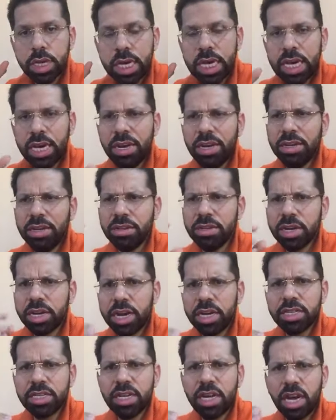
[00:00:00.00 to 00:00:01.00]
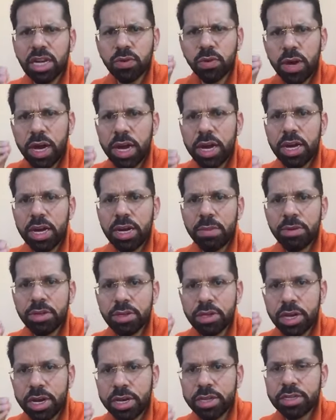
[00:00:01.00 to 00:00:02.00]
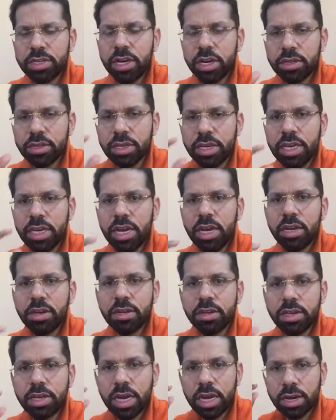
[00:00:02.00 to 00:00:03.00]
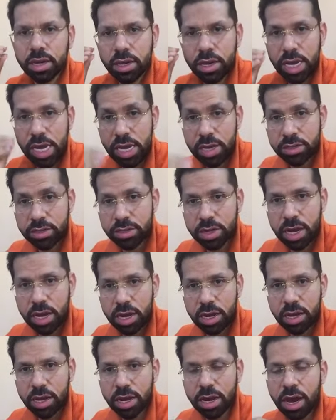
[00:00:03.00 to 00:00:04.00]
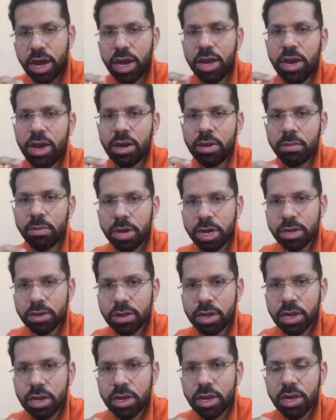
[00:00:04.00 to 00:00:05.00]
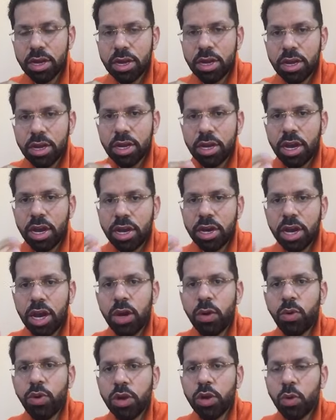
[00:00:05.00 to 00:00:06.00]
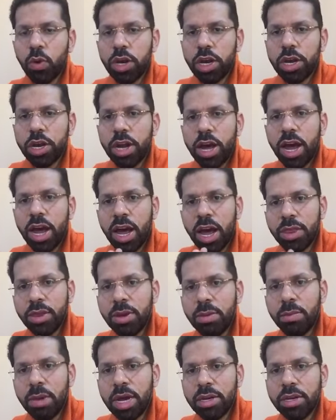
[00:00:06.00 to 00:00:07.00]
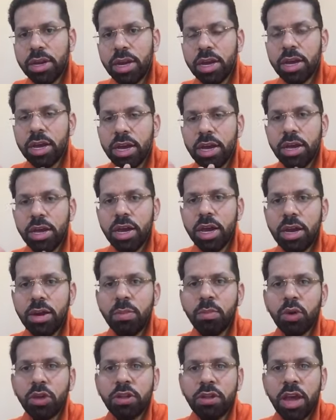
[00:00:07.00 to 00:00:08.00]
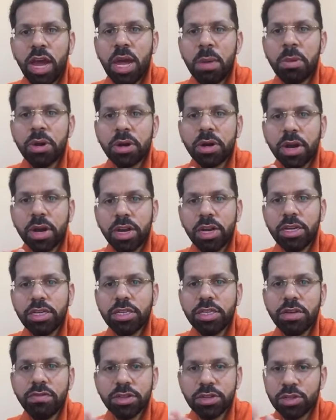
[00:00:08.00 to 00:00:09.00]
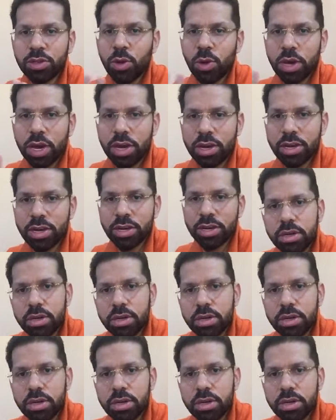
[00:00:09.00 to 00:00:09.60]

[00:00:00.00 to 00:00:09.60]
كل الدراسات وأغلب الدراسات كان تركيزها على هالمادة يعني خلونا نقول أن هذه المادة هي المتهم الرئيسي في الصويا